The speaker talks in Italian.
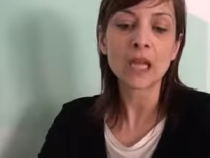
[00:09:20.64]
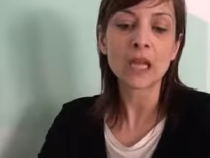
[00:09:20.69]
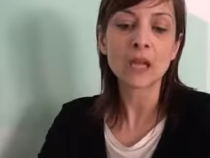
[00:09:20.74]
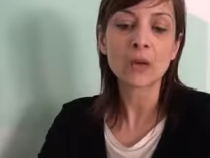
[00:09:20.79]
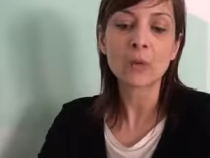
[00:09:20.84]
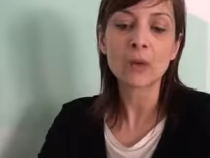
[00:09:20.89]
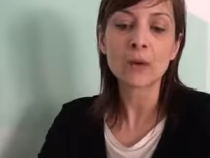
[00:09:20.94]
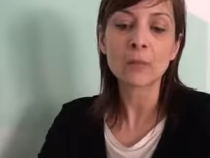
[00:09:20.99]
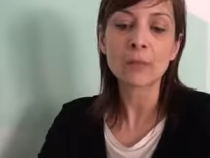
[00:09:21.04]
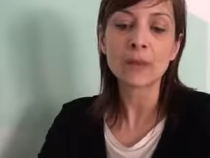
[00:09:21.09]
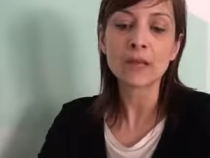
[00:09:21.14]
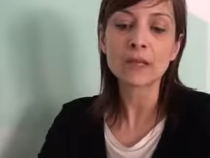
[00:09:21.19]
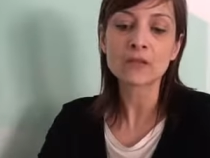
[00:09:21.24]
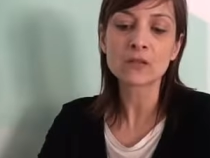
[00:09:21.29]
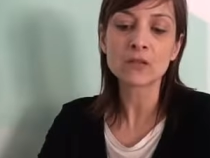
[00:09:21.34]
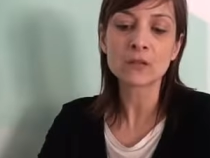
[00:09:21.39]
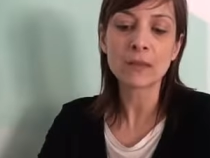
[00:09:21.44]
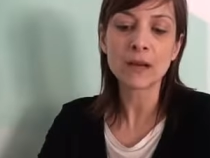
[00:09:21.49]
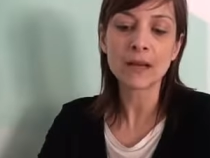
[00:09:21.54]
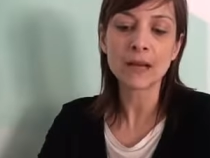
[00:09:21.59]
In quel
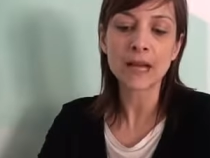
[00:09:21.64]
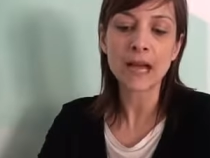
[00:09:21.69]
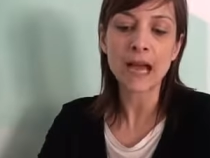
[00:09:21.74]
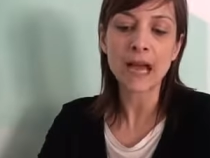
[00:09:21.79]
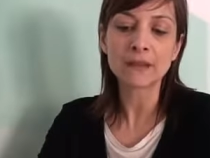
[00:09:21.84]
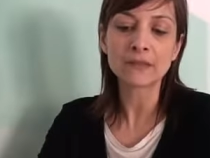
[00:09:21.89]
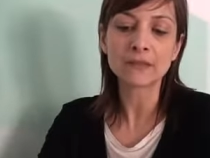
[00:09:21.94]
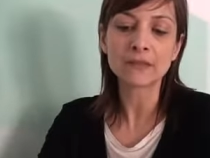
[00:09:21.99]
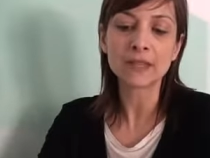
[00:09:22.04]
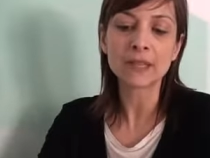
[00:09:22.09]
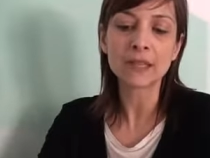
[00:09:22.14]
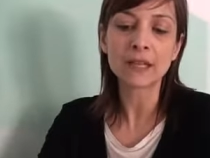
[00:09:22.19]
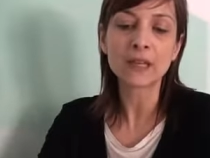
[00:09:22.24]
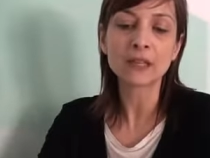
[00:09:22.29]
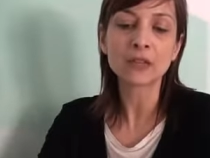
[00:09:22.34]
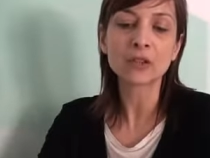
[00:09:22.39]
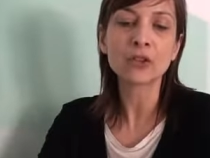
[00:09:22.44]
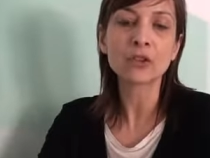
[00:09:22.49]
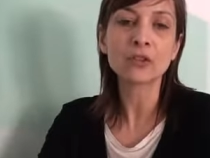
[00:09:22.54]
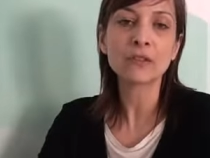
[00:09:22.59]
pezzo
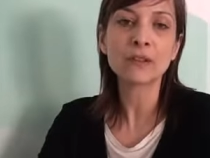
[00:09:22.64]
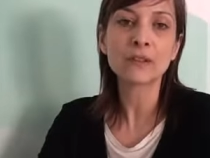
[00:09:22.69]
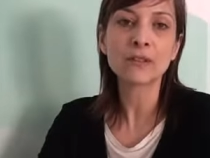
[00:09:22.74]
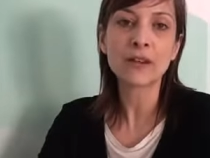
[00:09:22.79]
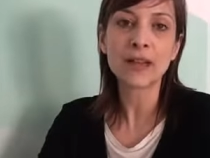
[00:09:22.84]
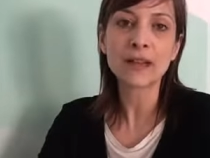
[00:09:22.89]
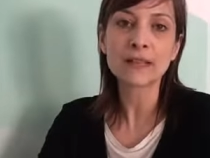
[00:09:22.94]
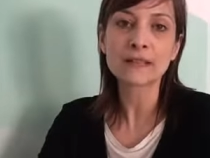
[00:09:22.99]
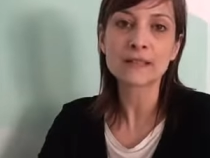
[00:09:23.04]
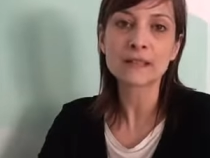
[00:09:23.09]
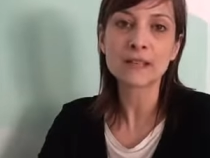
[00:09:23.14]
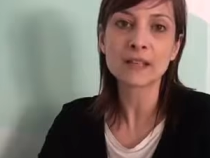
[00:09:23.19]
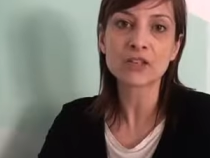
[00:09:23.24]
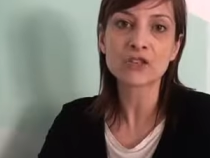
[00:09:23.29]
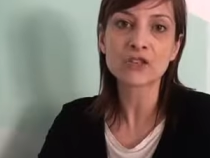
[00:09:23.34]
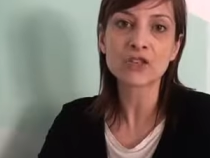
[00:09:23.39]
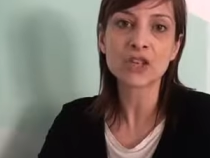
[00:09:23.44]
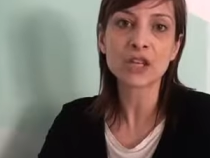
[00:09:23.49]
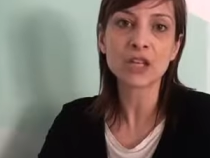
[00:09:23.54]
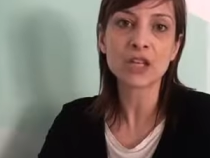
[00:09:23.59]
mancante doveva
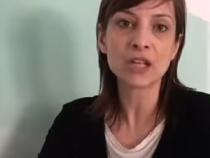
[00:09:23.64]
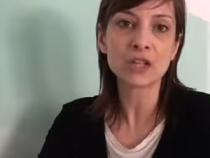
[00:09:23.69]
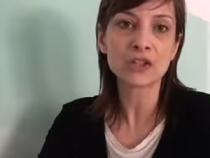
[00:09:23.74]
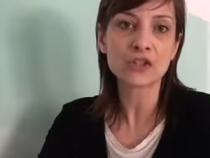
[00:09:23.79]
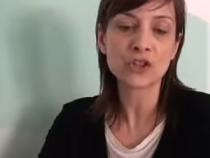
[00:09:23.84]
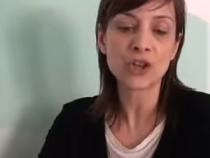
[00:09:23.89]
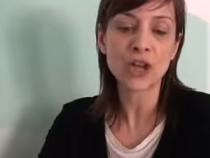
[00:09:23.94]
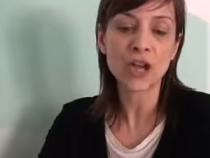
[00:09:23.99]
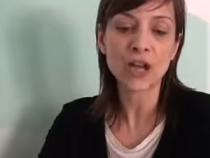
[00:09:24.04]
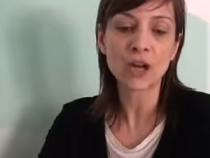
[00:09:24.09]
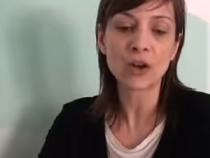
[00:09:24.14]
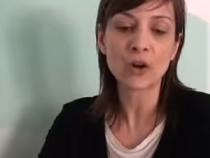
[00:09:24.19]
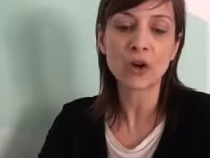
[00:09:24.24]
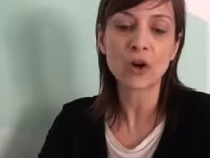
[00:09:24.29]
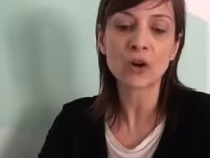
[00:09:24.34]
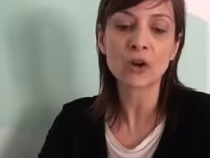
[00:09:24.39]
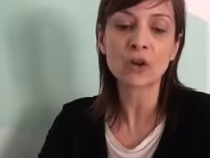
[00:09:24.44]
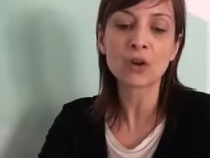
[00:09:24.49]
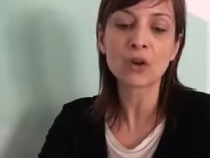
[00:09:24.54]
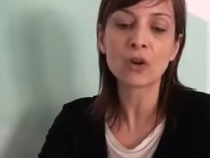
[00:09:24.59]
esserci il
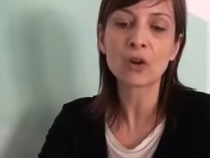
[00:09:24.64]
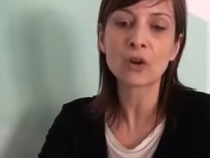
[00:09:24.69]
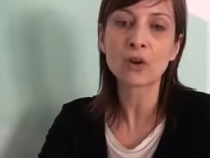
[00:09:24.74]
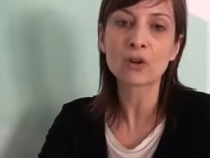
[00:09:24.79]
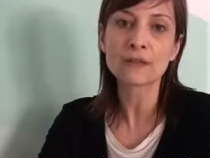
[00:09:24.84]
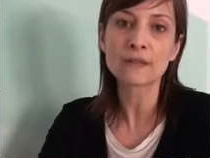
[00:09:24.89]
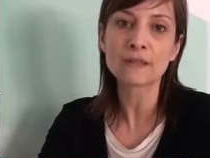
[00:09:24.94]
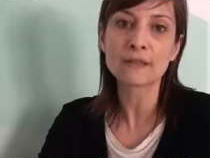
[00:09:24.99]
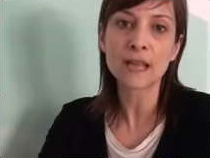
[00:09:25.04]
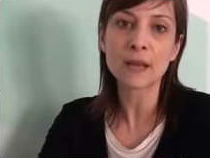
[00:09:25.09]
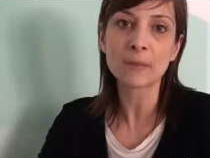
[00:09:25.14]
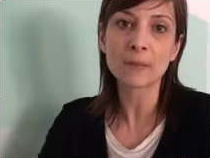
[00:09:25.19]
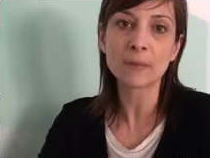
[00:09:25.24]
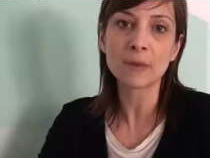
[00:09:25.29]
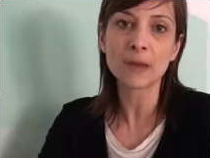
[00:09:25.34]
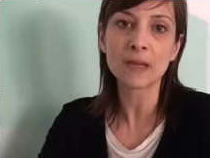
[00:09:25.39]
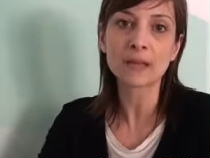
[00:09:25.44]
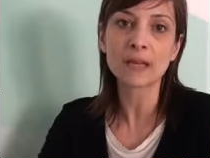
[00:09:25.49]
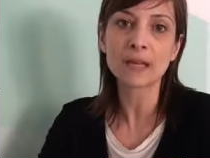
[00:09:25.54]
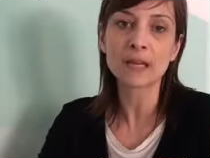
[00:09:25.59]
cielo color
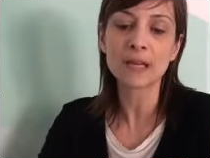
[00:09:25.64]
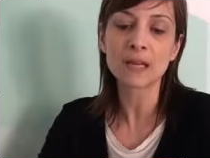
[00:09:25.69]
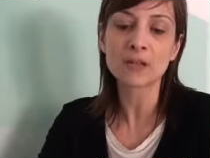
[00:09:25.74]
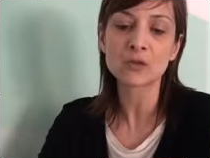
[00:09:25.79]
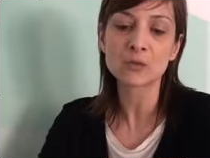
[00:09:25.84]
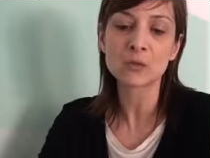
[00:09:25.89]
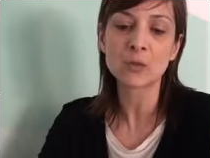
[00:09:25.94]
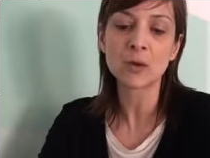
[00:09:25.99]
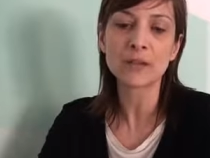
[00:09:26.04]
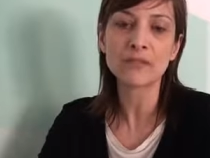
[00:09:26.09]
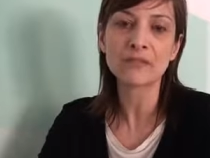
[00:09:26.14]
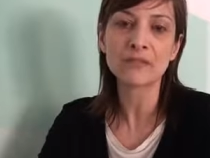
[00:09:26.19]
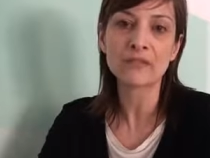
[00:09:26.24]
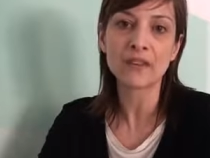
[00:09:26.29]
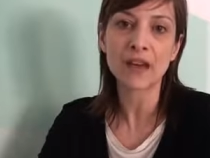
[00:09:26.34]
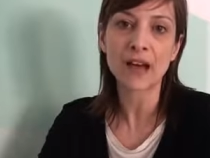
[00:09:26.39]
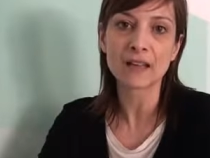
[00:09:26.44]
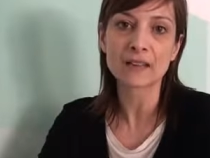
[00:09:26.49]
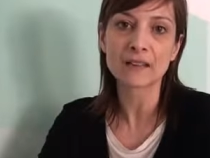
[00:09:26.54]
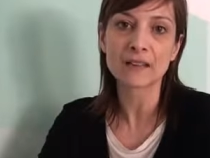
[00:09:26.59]
seppia della sua
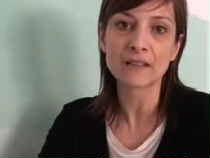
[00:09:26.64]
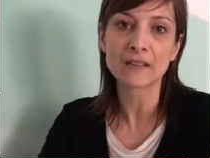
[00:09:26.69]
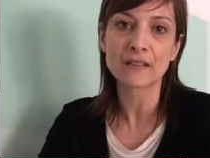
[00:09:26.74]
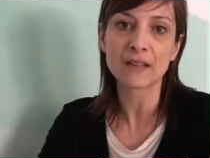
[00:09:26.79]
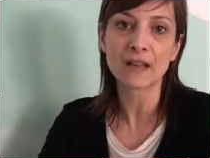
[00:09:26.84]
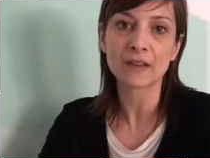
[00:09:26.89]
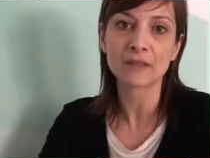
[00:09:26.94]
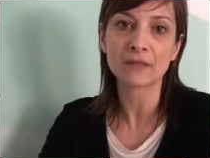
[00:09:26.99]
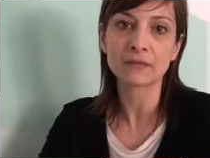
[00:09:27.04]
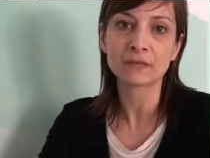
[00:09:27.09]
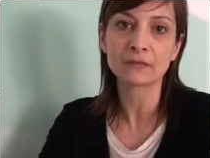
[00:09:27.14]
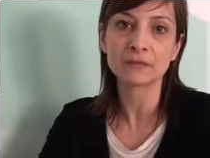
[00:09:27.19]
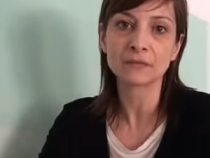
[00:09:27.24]
infanzia.